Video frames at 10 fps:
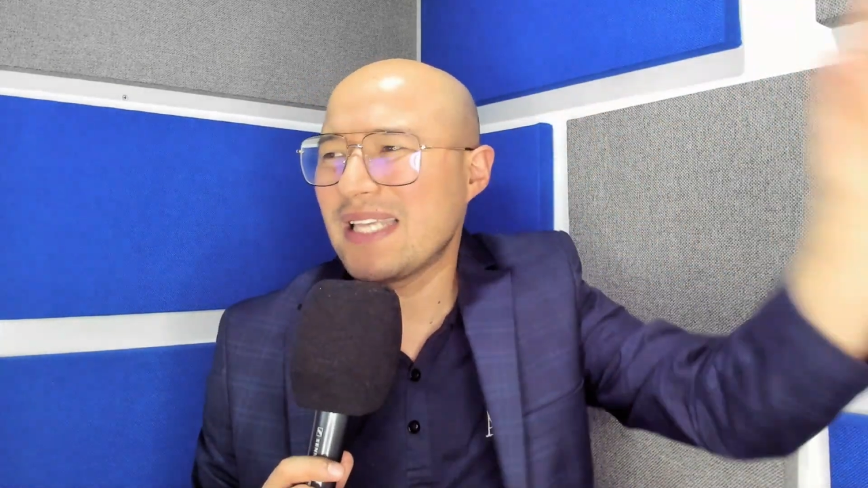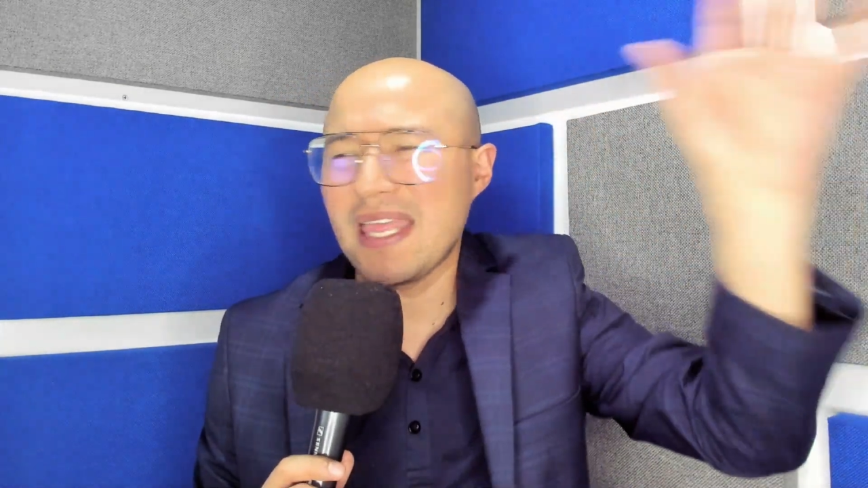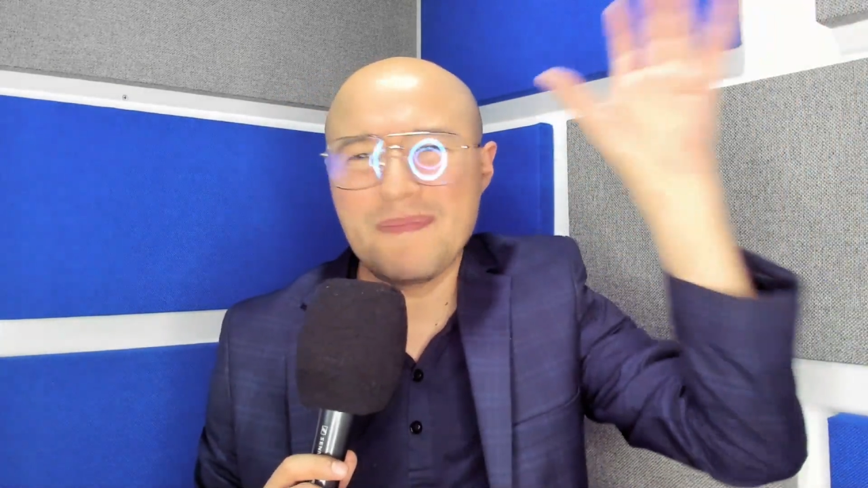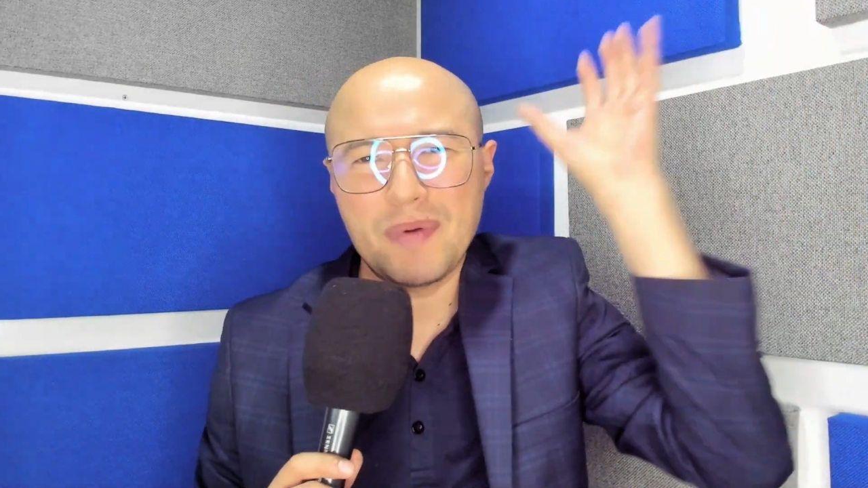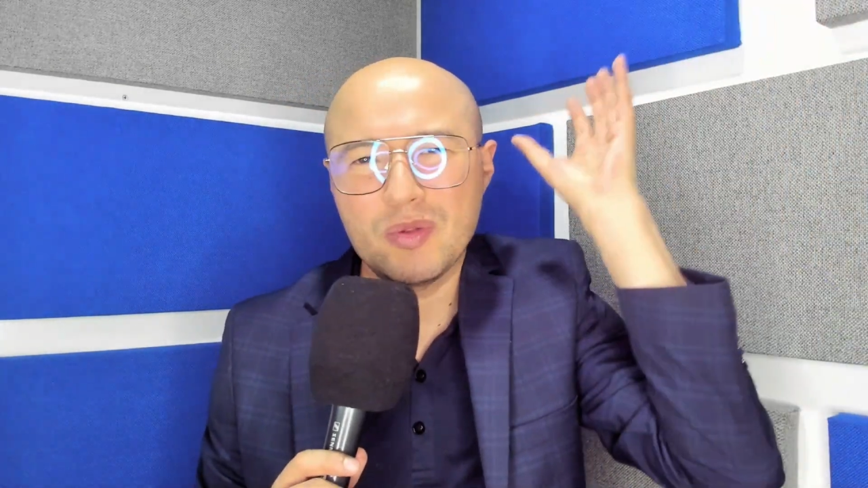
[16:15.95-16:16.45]
que
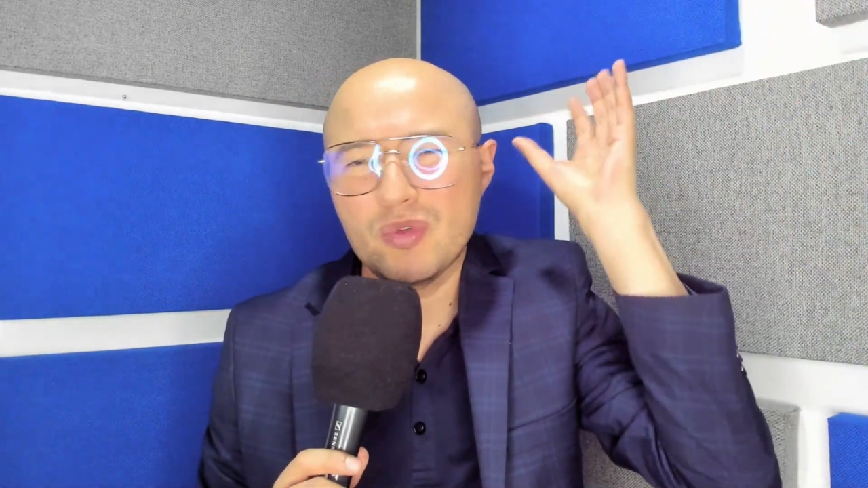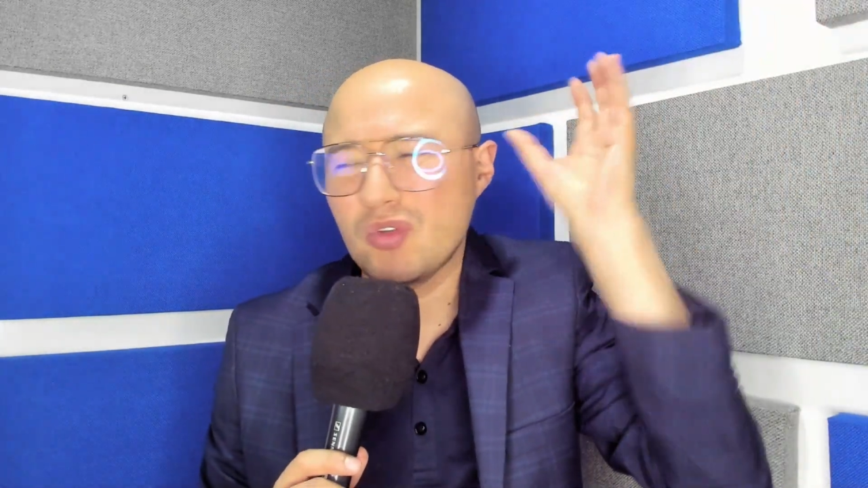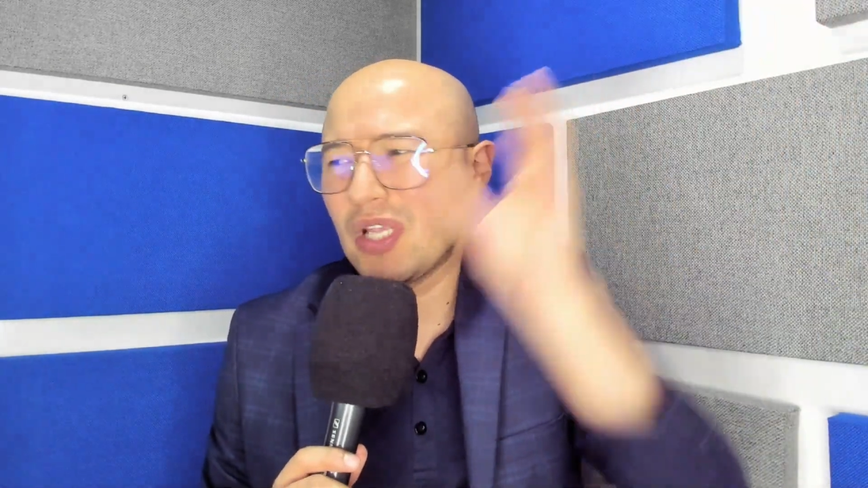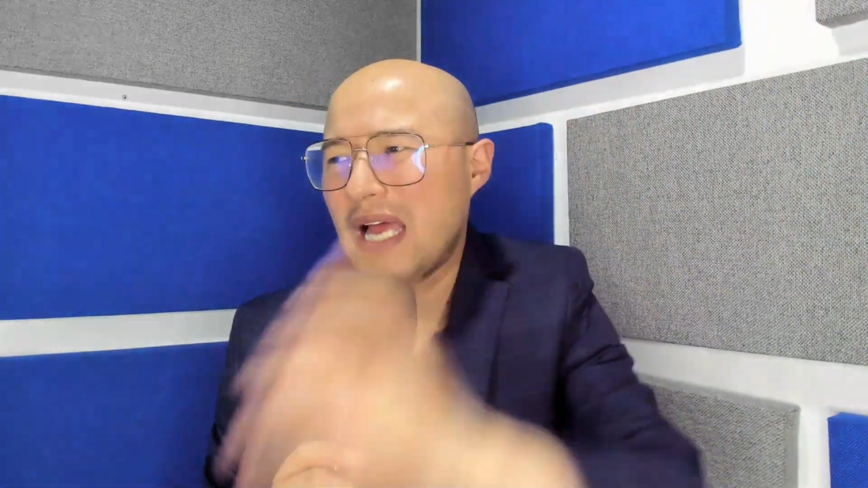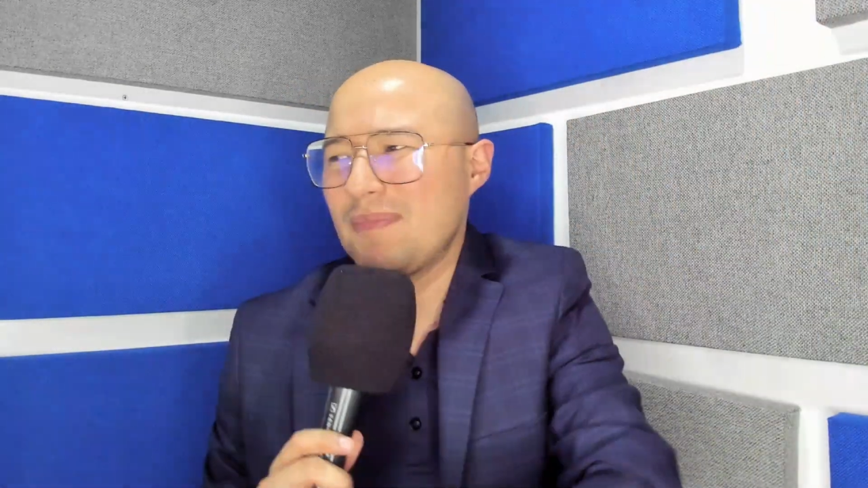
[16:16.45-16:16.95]
de pronto
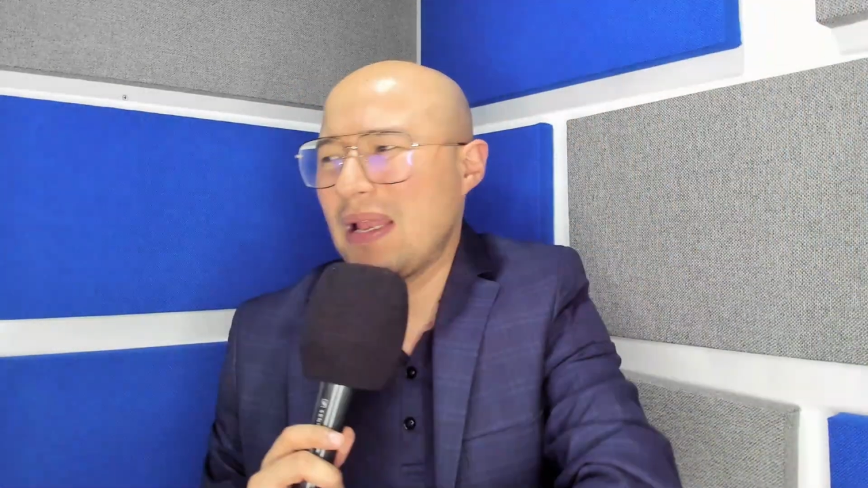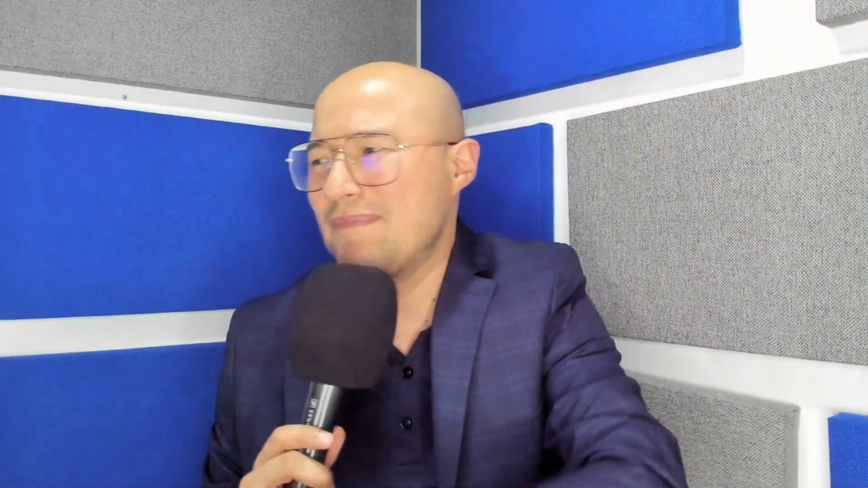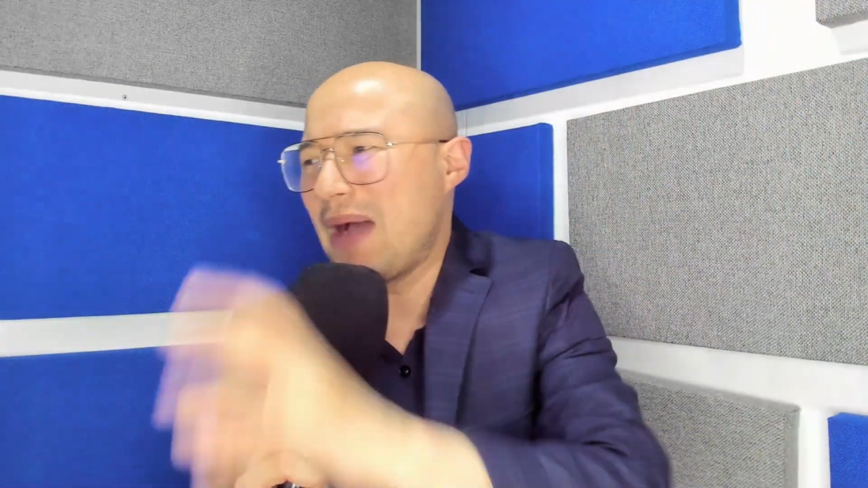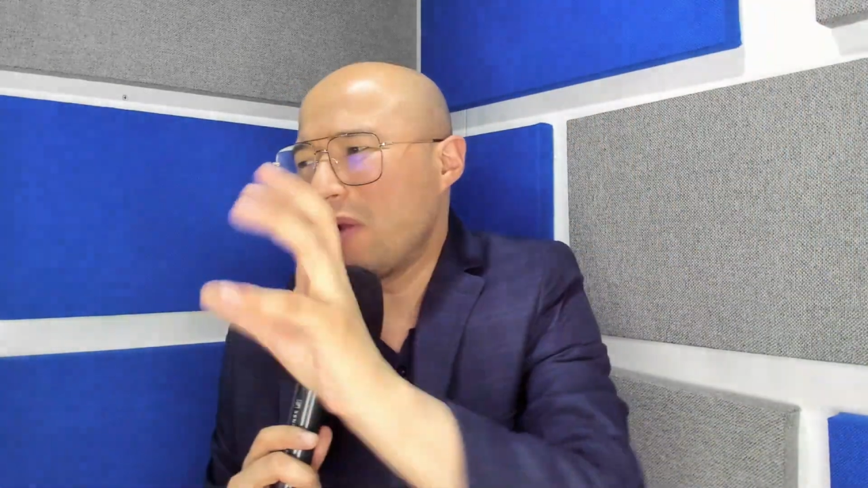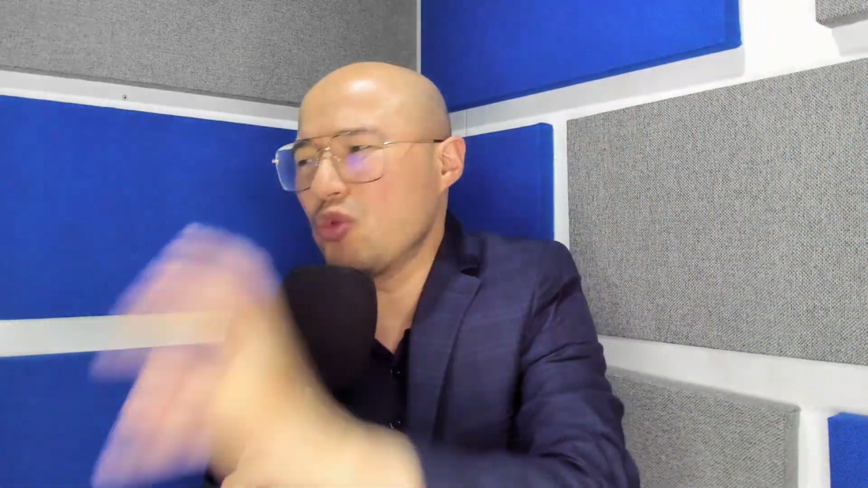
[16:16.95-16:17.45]
se arme el
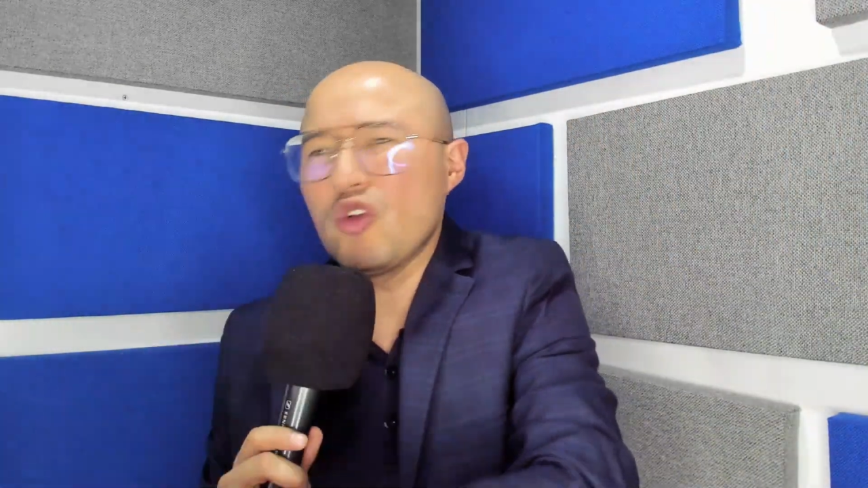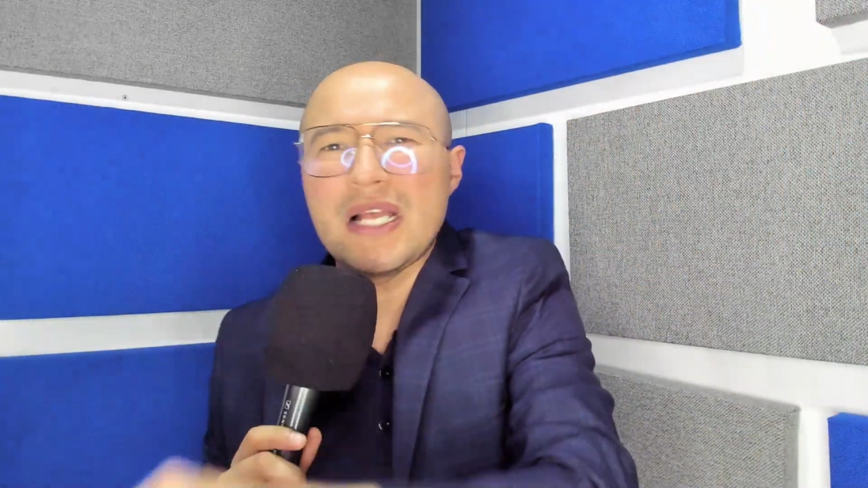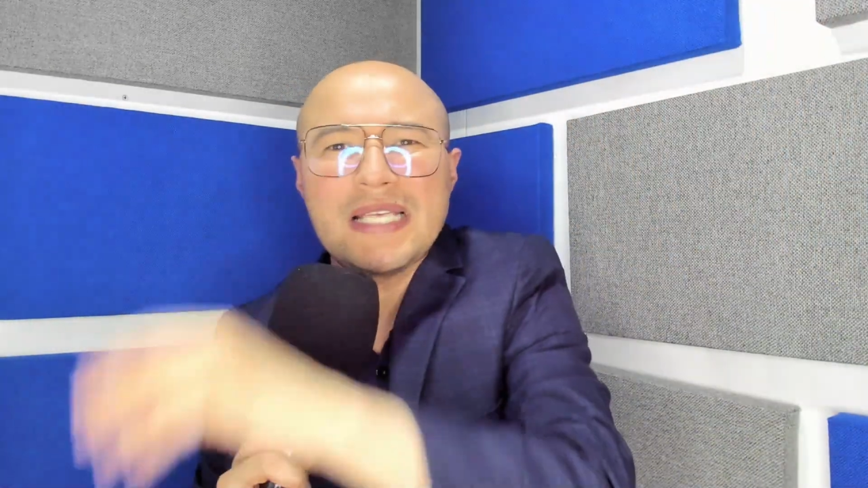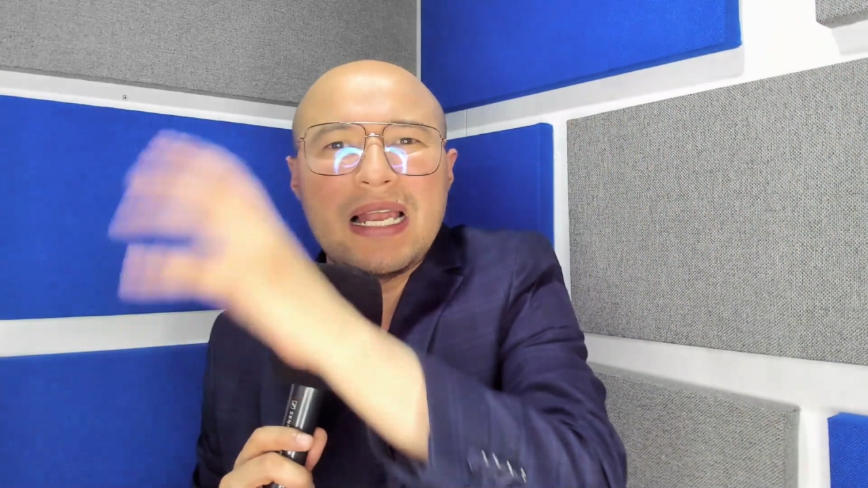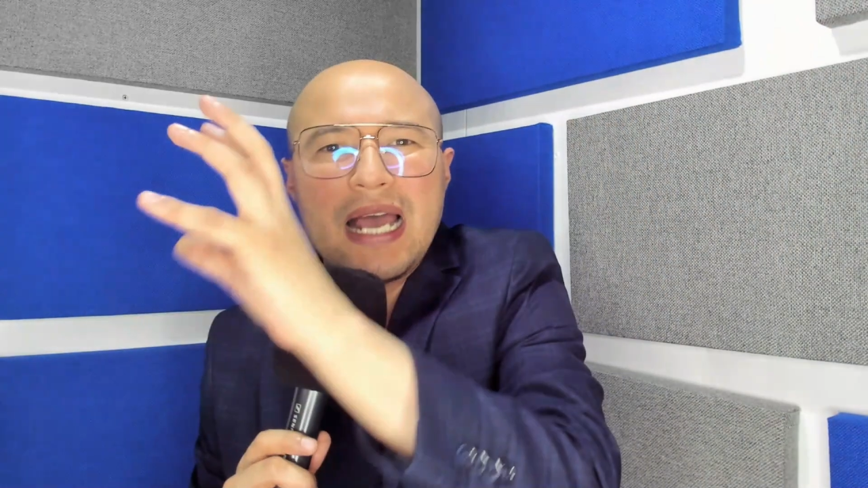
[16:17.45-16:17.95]
barullo y
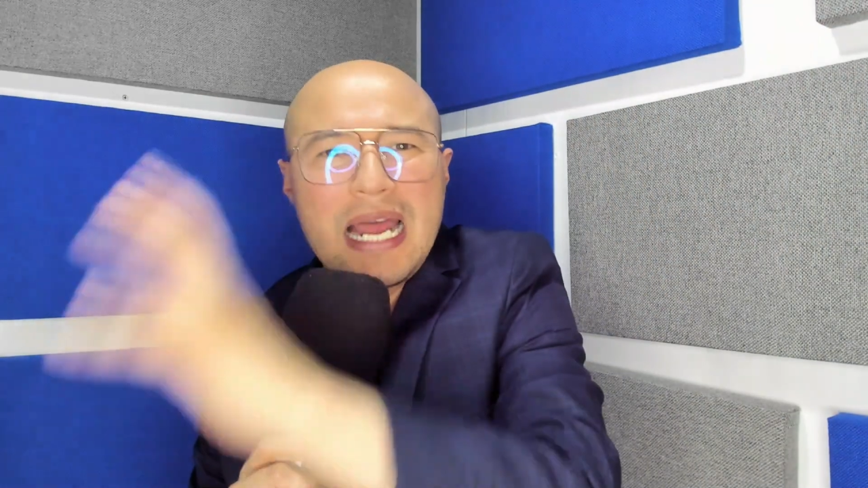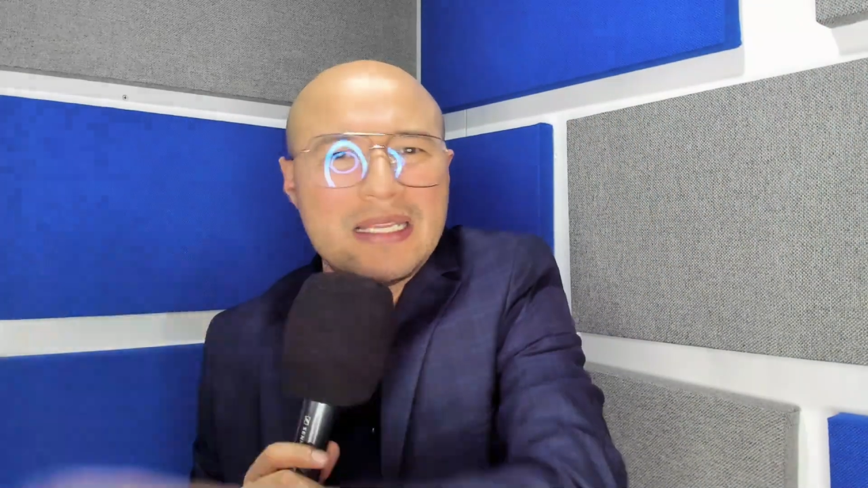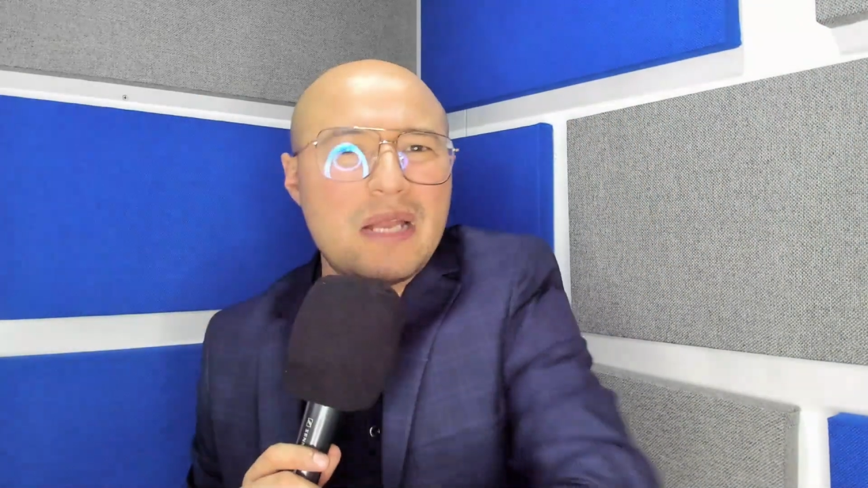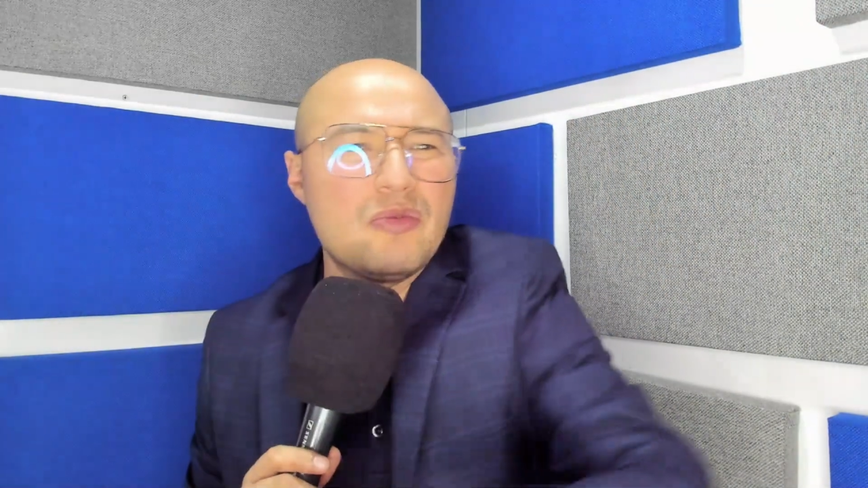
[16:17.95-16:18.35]
la salagarda